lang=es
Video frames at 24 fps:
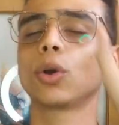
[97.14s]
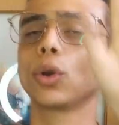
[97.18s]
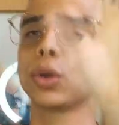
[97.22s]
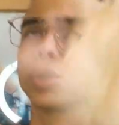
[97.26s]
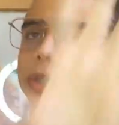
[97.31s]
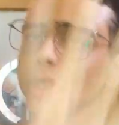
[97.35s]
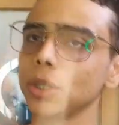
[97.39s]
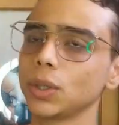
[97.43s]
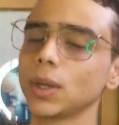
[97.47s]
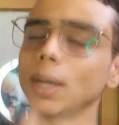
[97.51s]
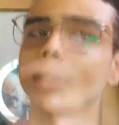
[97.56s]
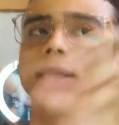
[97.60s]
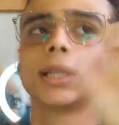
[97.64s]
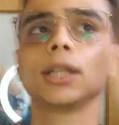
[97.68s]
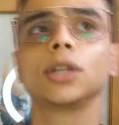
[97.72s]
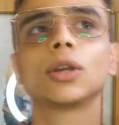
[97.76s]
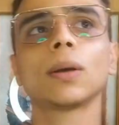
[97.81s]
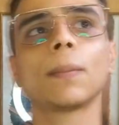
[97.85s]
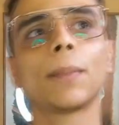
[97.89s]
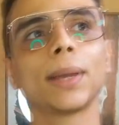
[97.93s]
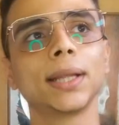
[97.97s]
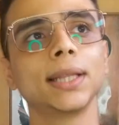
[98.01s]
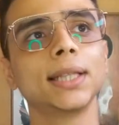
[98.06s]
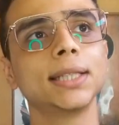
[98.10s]
conocidos han
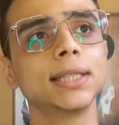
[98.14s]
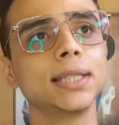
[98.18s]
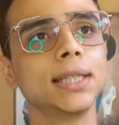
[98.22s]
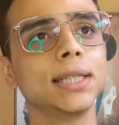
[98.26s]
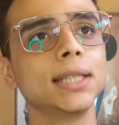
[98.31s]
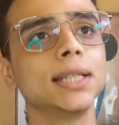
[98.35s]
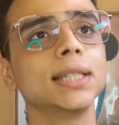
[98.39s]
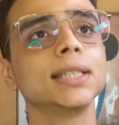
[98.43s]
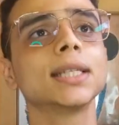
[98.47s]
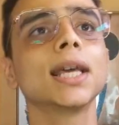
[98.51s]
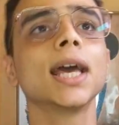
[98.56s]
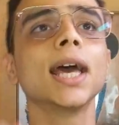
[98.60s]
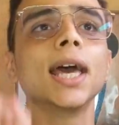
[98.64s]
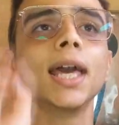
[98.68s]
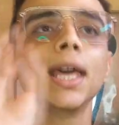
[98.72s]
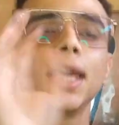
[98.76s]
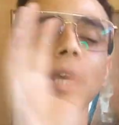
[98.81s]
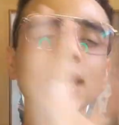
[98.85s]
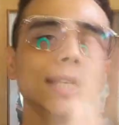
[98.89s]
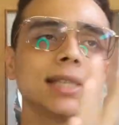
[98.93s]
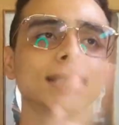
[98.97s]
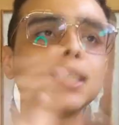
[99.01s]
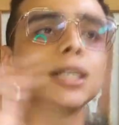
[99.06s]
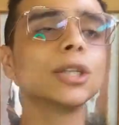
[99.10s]
tenido apendicitis,
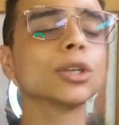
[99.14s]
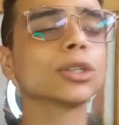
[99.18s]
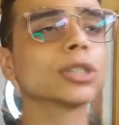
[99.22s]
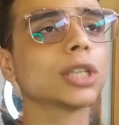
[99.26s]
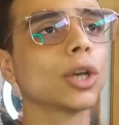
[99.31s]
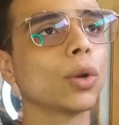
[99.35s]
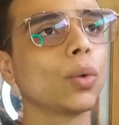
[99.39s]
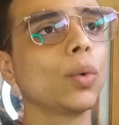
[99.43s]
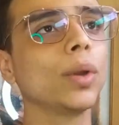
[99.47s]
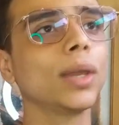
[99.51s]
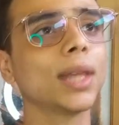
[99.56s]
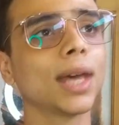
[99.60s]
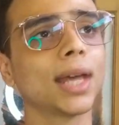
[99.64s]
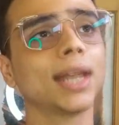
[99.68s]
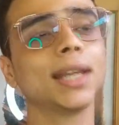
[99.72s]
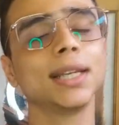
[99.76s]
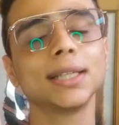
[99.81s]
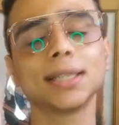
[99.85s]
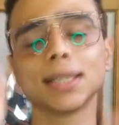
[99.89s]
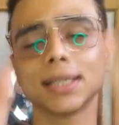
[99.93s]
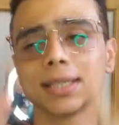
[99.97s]
y si no se cuidan y